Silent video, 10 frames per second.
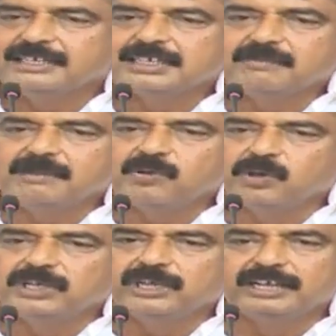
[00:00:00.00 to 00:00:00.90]
అసలు మా
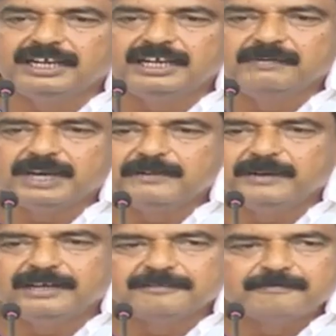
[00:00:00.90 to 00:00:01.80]
కొడుకేమో ఢిల్లీ
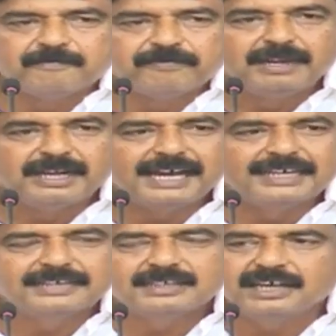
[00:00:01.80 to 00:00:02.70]
పారిపోయాడు మా
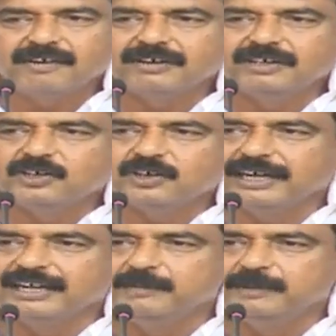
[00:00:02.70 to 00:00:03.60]
కార్యకర్తలు ఎవరింటో
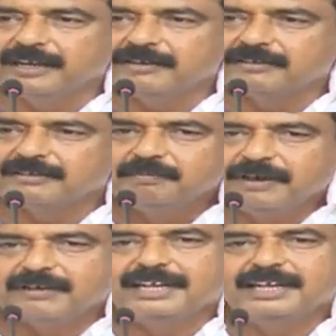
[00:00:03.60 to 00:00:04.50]
కాడి వెళ్ళిపోయారు
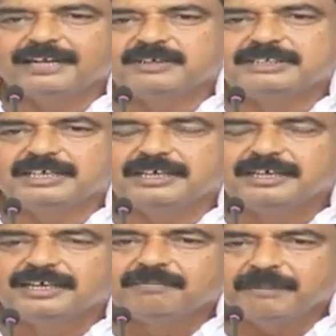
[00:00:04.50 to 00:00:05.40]
పవన్ కళ్యాణ్ వచ్చి
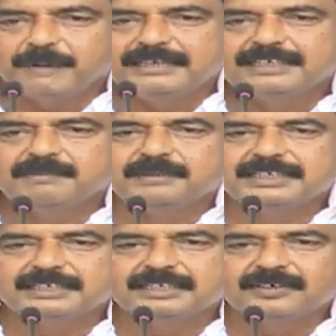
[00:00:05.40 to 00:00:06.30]
మా పార్టీని
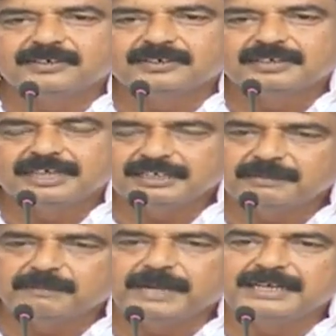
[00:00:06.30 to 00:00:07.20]
బతికిచ్చాడు లేకపోతే
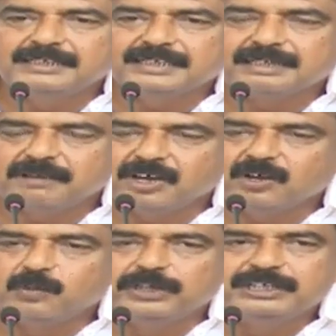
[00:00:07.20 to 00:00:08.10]
మా పార్టీ అసలు
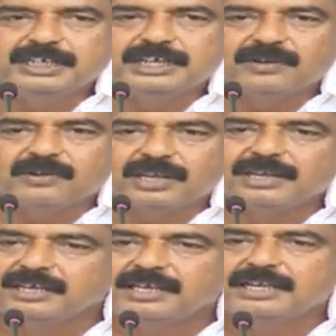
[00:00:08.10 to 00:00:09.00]
మామూలుగా పోటీ చేయటానికి కూడా
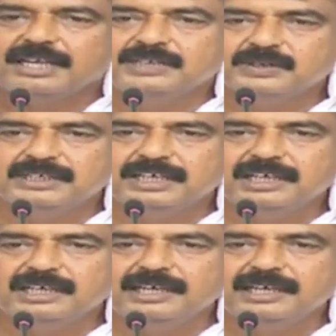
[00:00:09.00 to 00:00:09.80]
కనీసం ఈ